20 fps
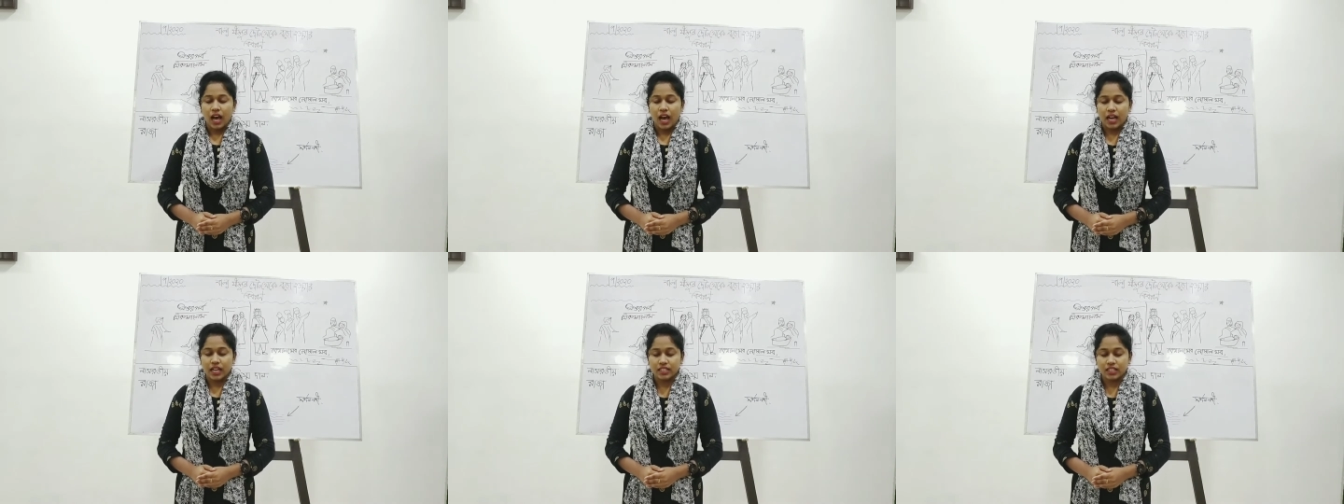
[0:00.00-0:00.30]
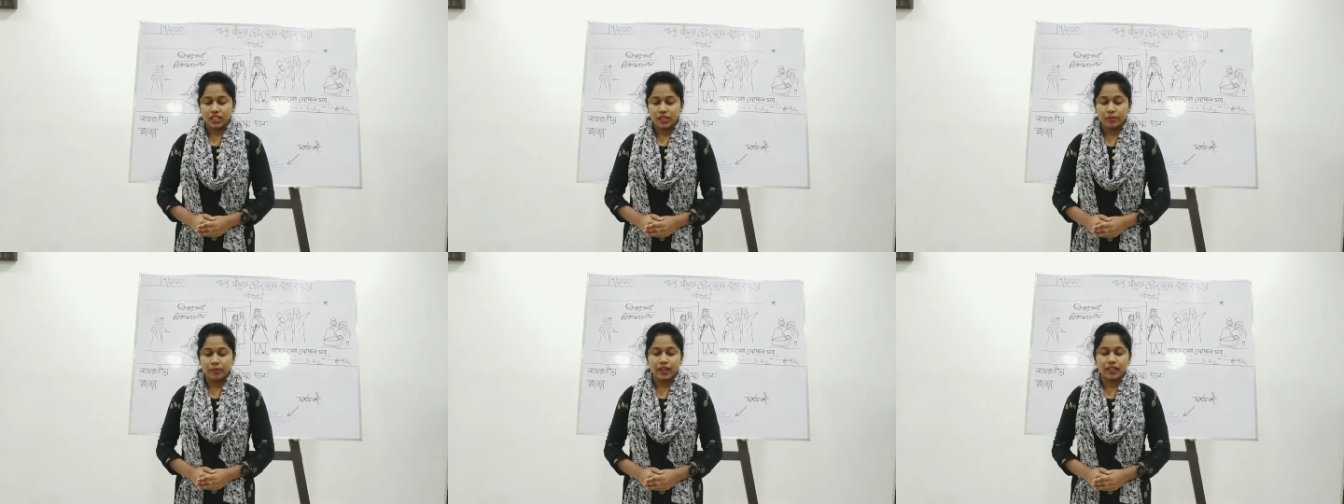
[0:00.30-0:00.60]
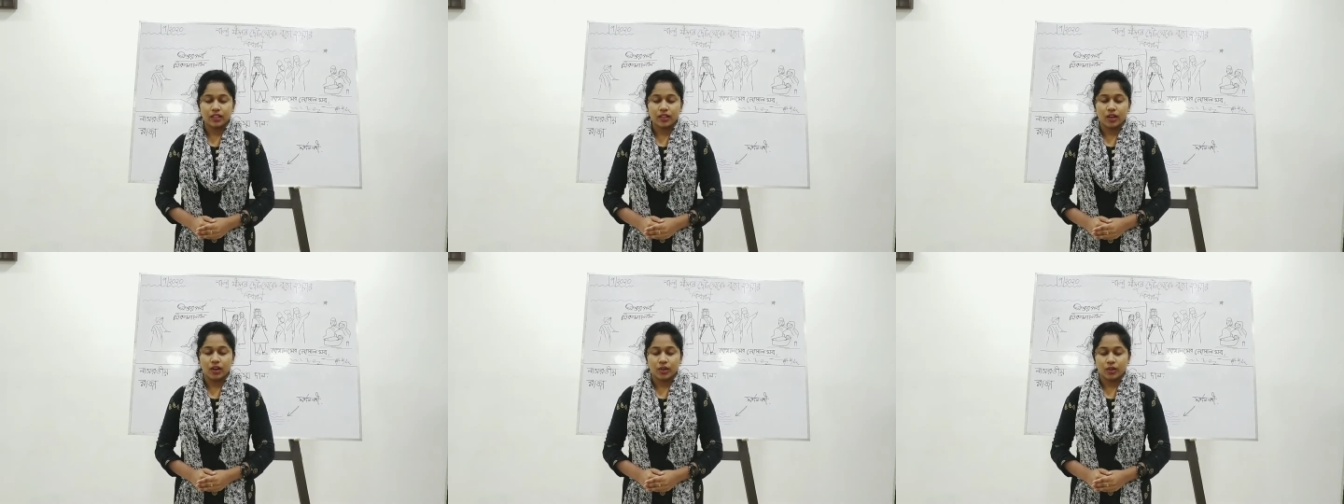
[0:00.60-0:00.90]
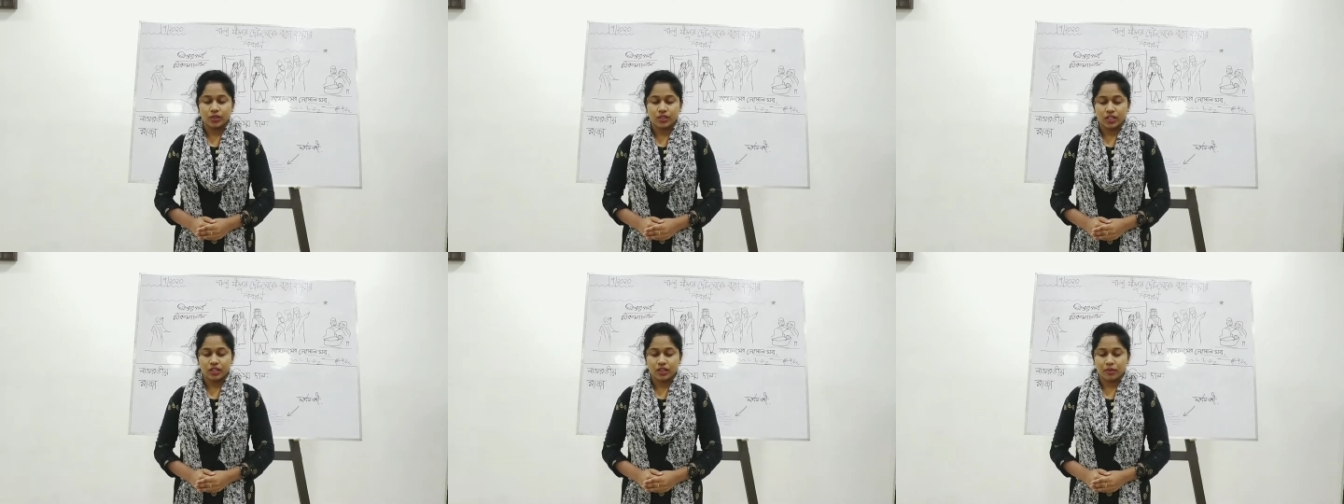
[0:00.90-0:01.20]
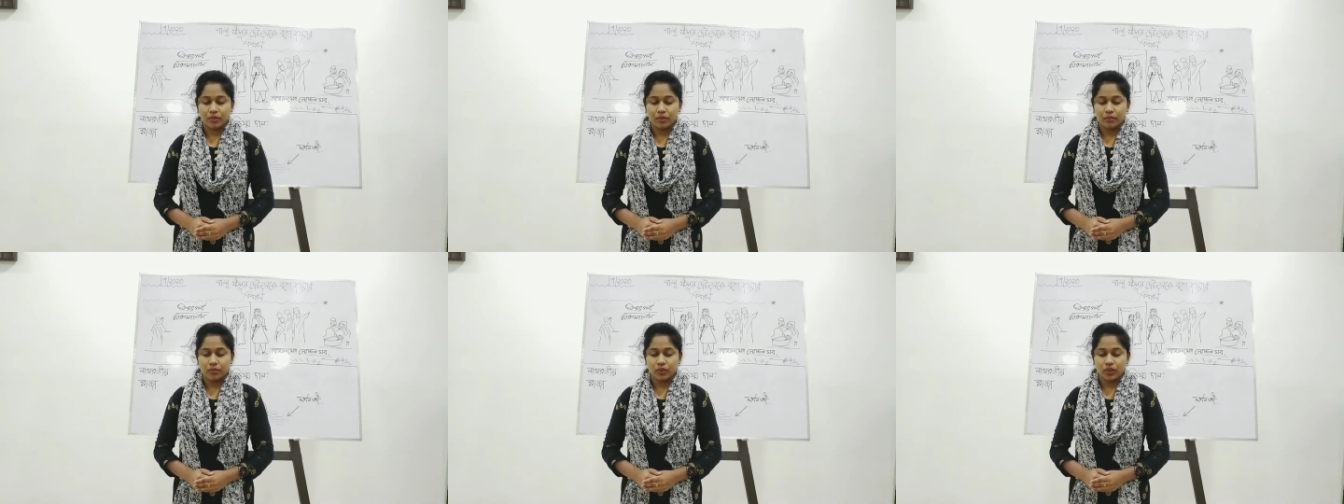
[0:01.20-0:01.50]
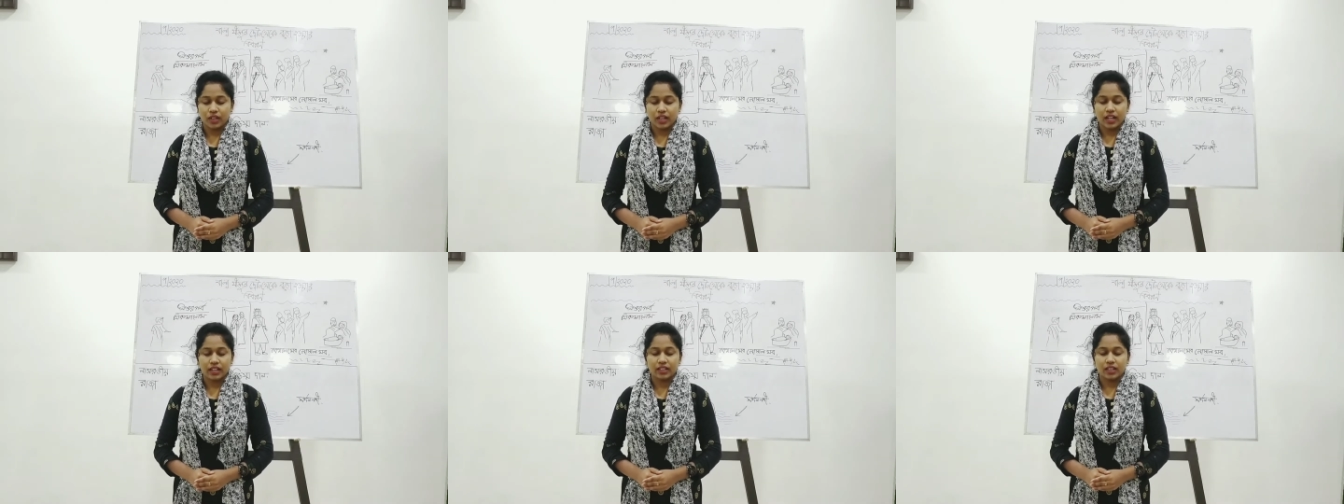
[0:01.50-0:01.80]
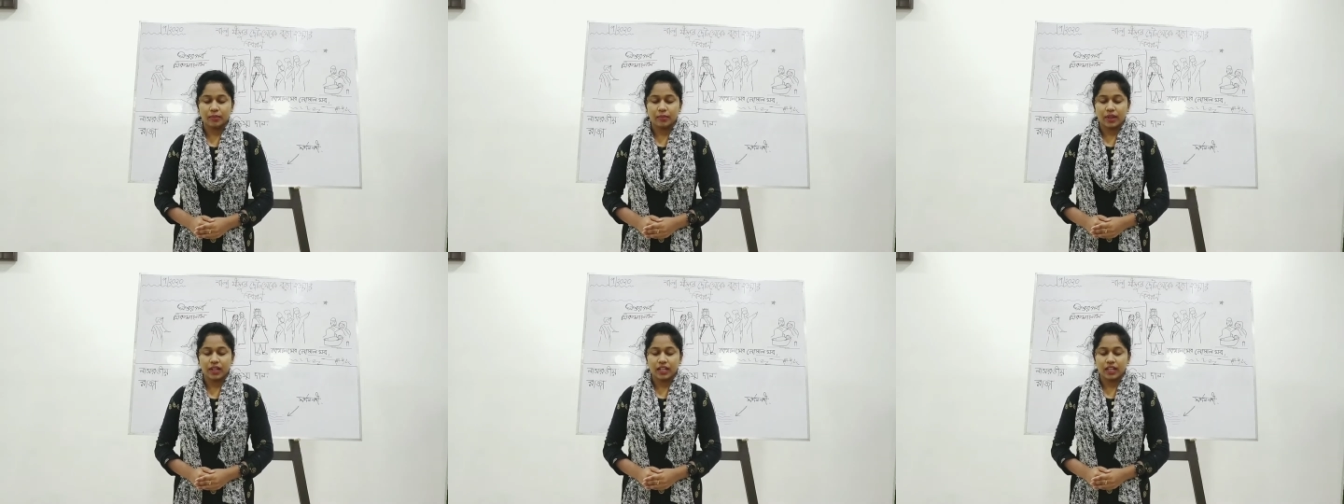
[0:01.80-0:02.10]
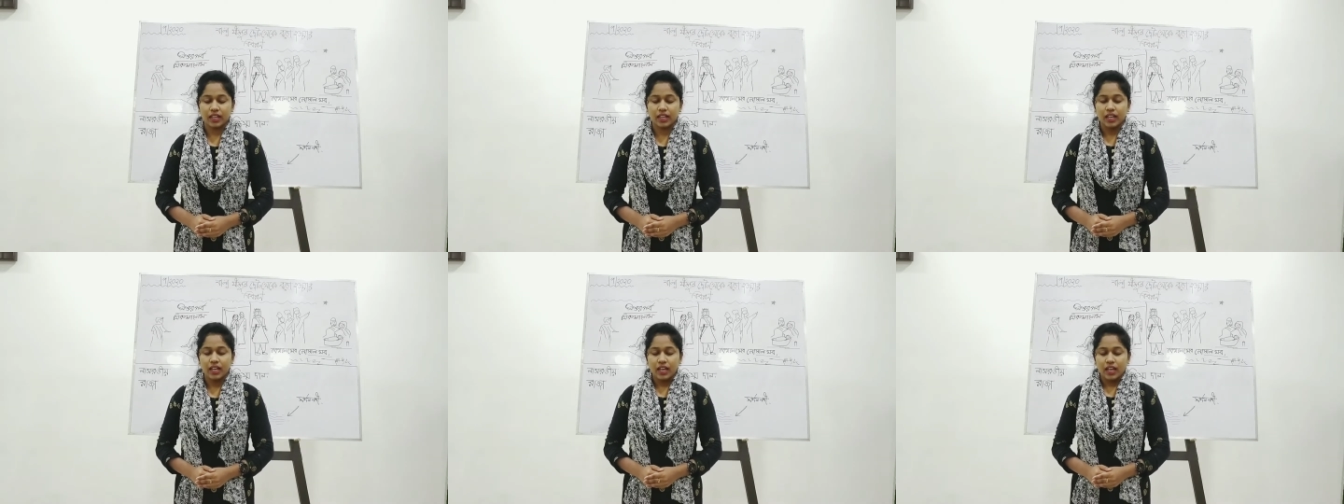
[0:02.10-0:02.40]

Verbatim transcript: আশীর্বাদ করো যেন আমরা মনে রাখতে পারি